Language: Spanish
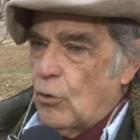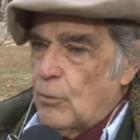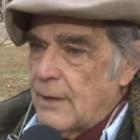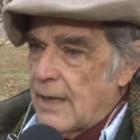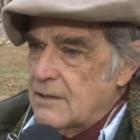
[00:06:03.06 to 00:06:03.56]

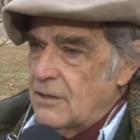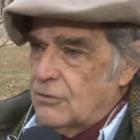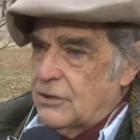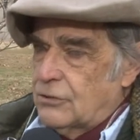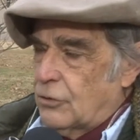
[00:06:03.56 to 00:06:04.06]
olvidarse de
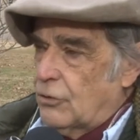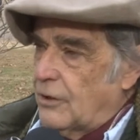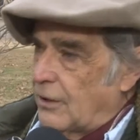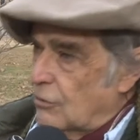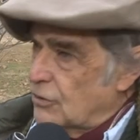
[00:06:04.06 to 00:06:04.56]
los
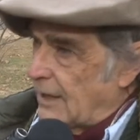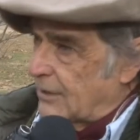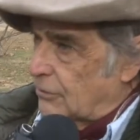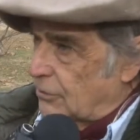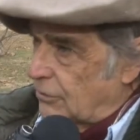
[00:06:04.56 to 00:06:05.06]
entores de dos
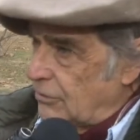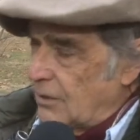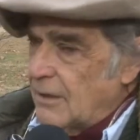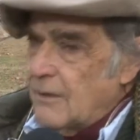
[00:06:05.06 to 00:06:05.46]
años, ¿no?